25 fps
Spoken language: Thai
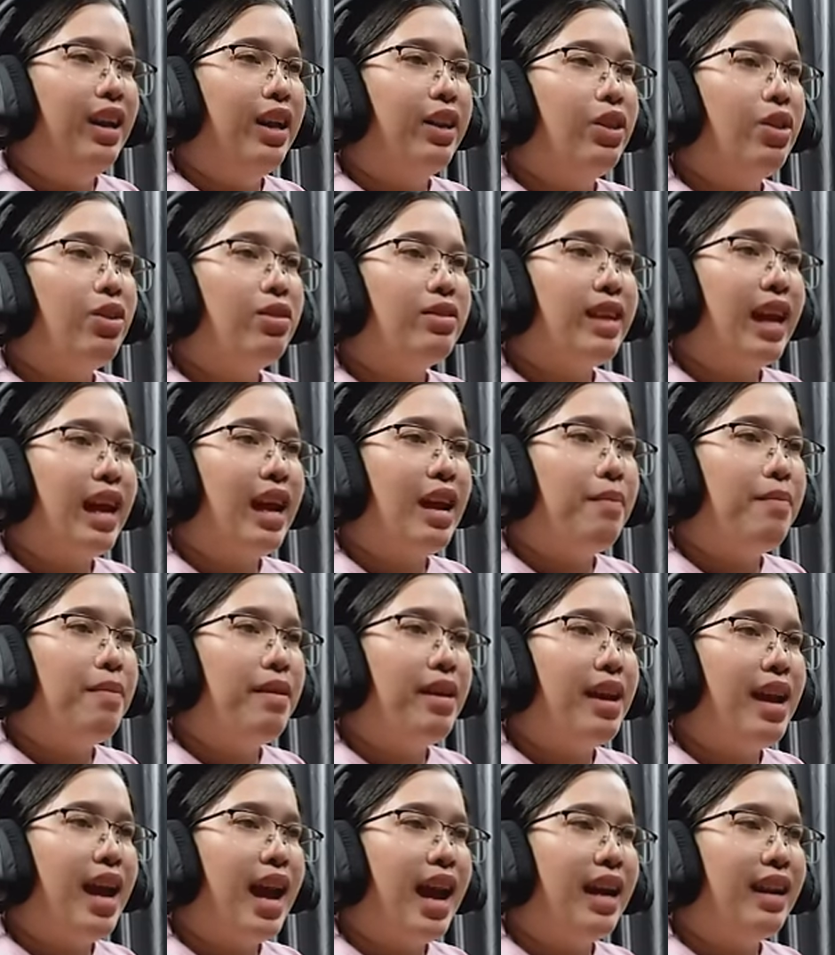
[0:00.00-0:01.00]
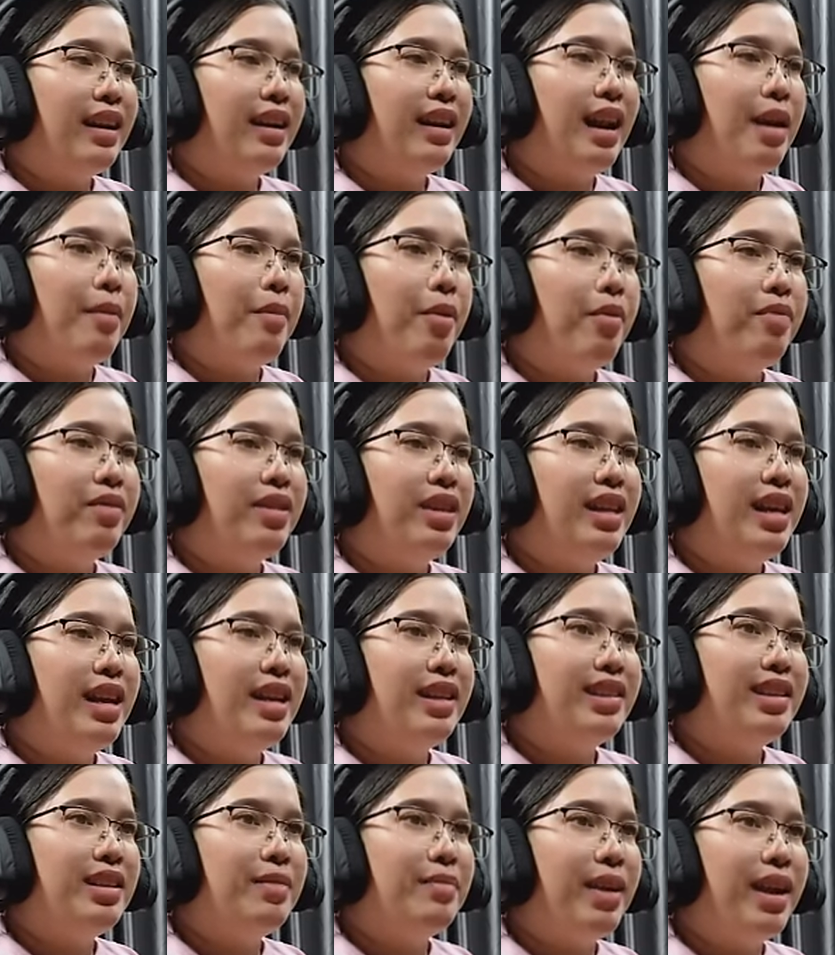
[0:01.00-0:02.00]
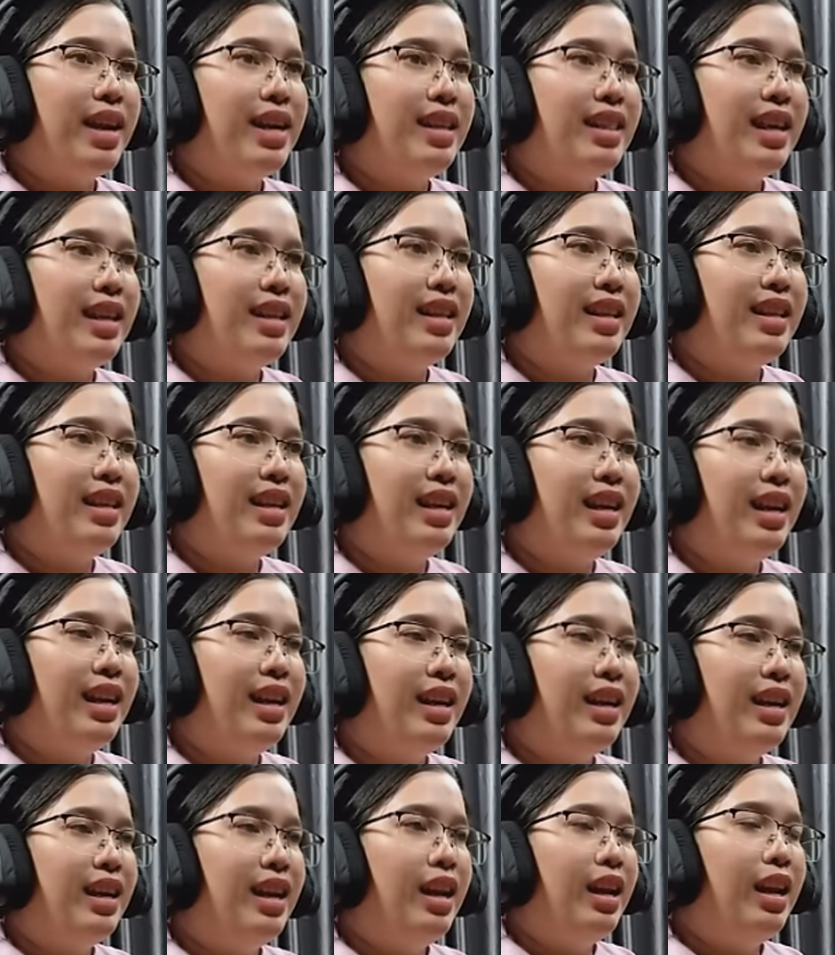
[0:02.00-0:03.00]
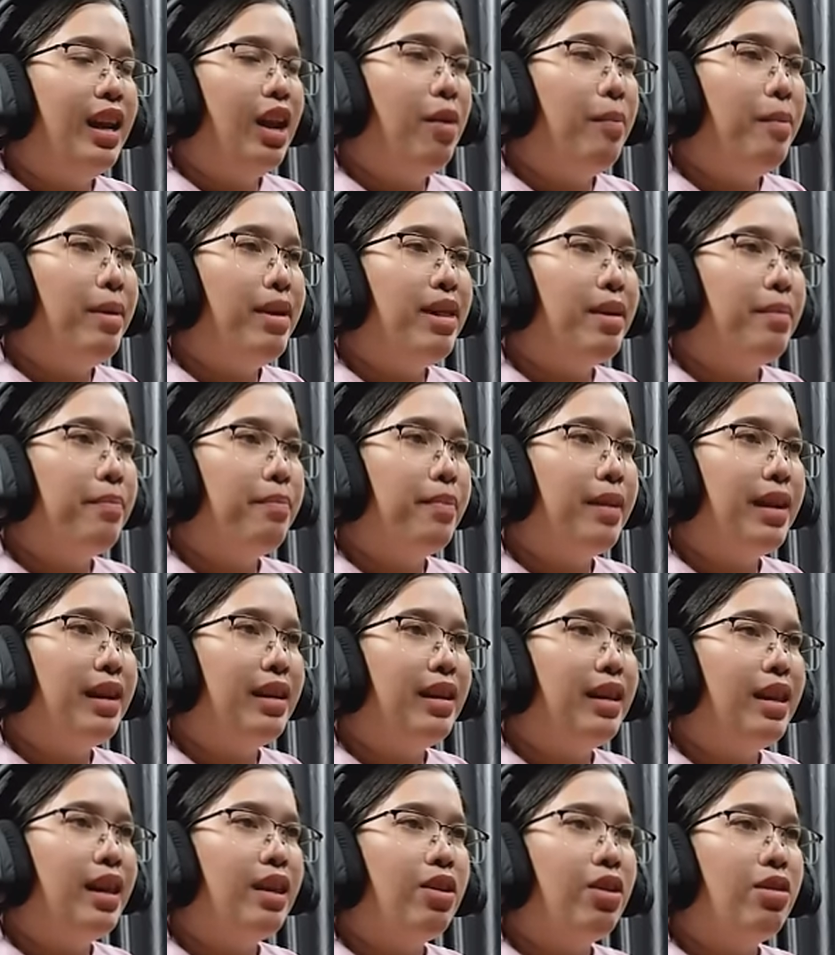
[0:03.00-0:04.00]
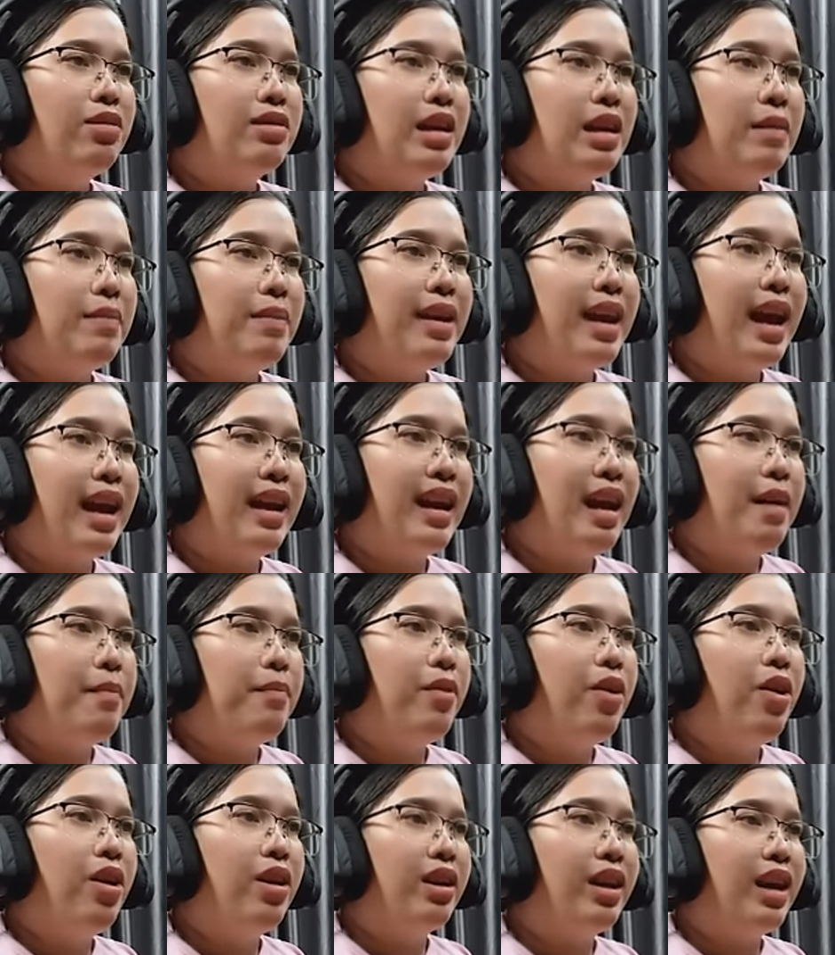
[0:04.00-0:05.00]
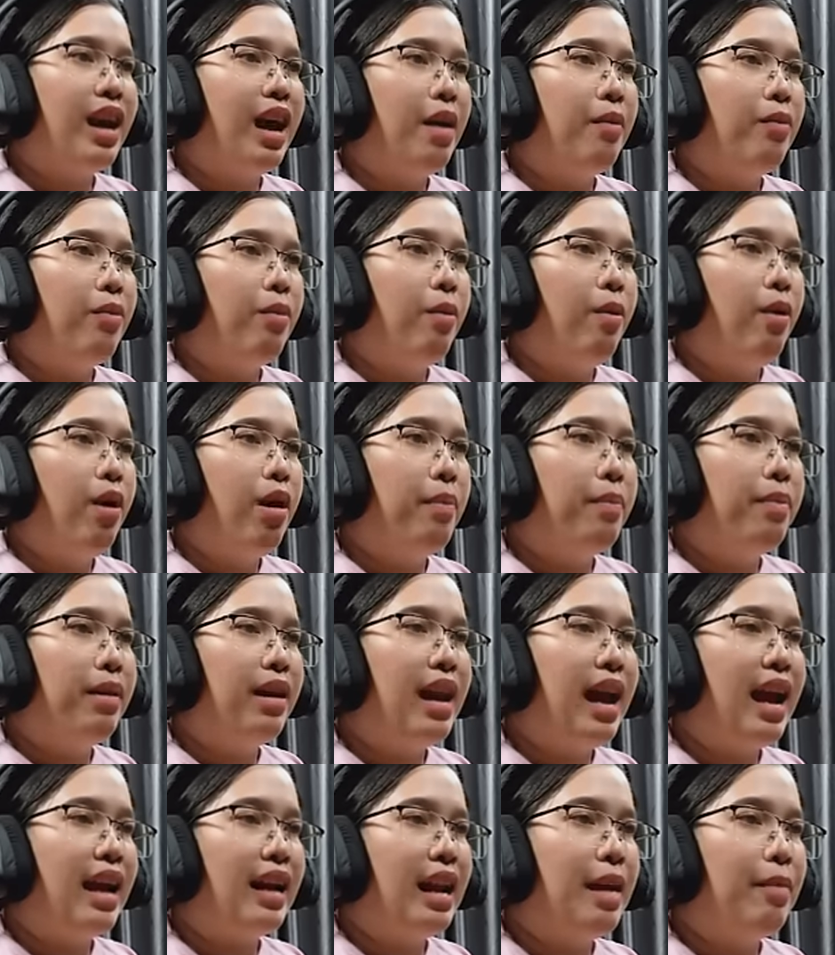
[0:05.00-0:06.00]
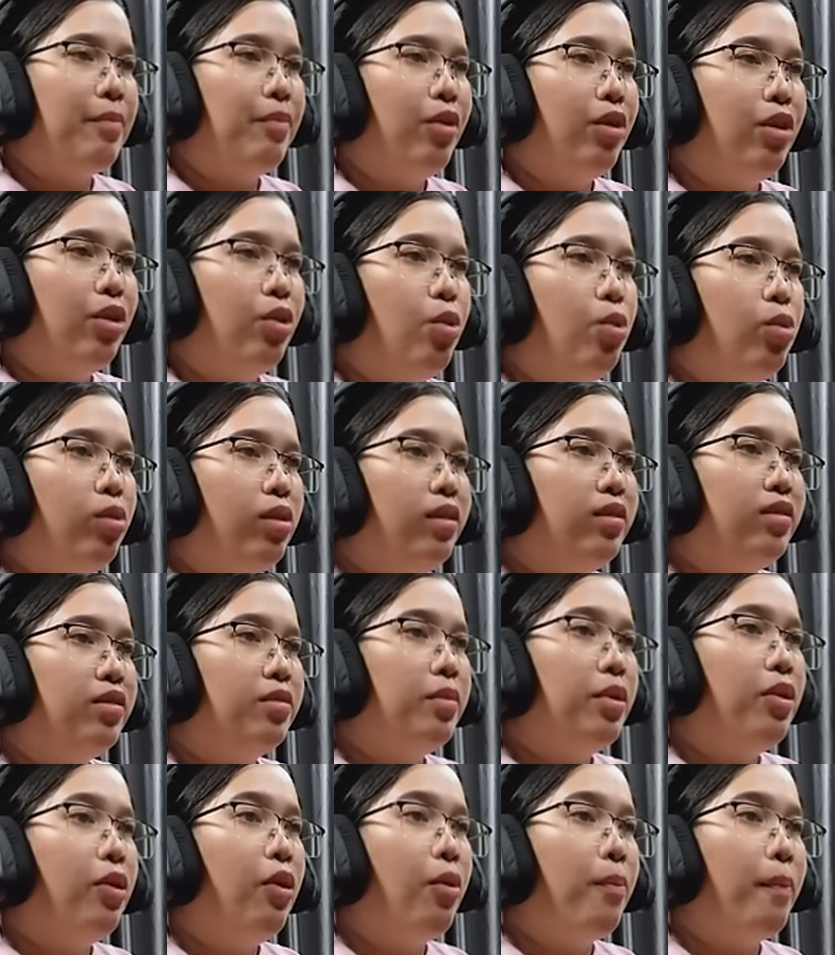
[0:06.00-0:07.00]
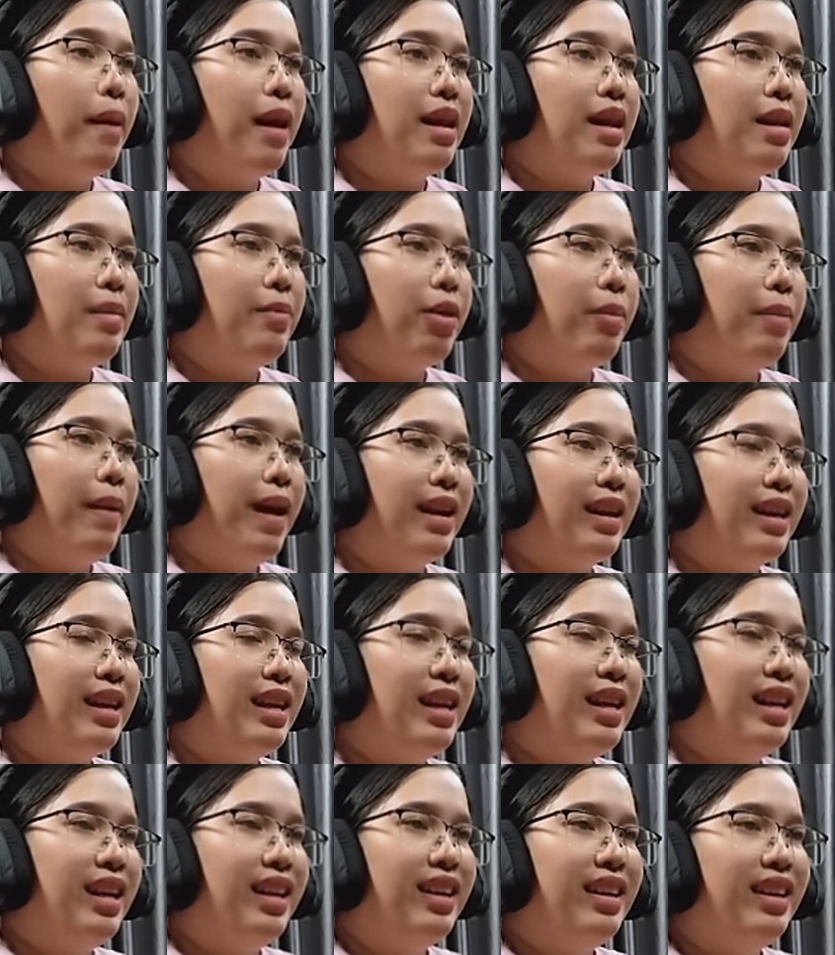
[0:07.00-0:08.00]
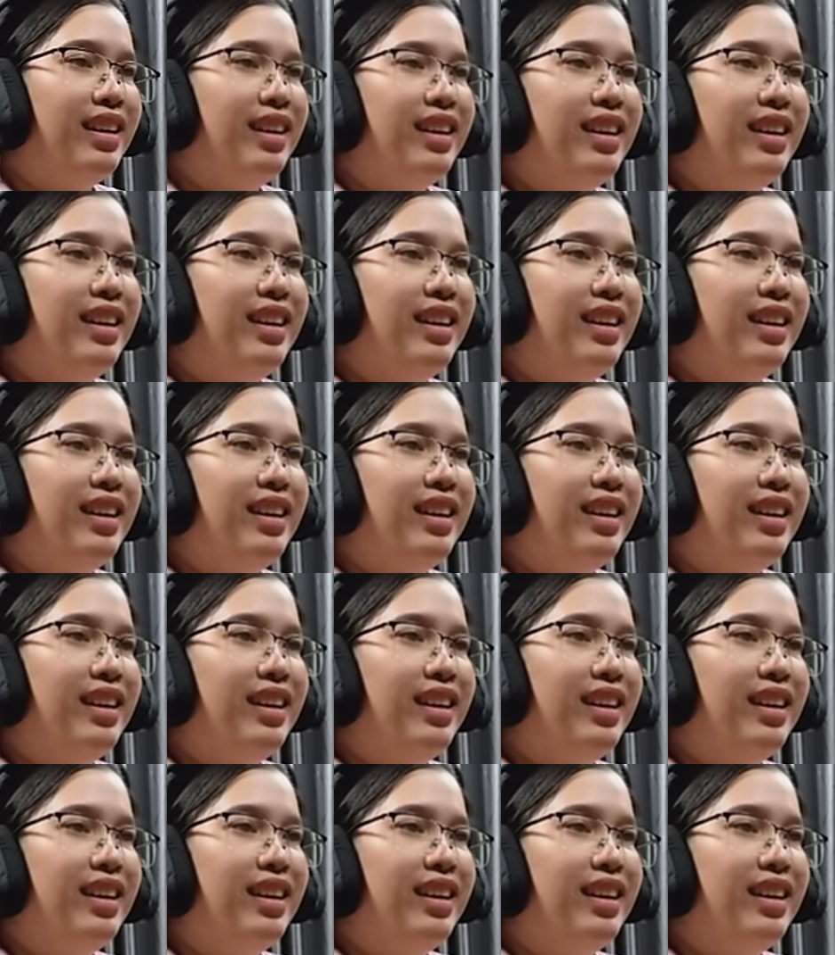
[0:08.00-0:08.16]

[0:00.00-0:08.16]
เราต้องใช้พิกแอคระดับออฟซิเดียนใช่ไหมแต่ทีนี้เราไม่จำเป็นที่จะต้องใช้พิกแอคไดมอนด์ค่ะเพราะว่าพิกแอคไดมอนด์ถูกดิสโบออกไปในมอดแพ็กนี้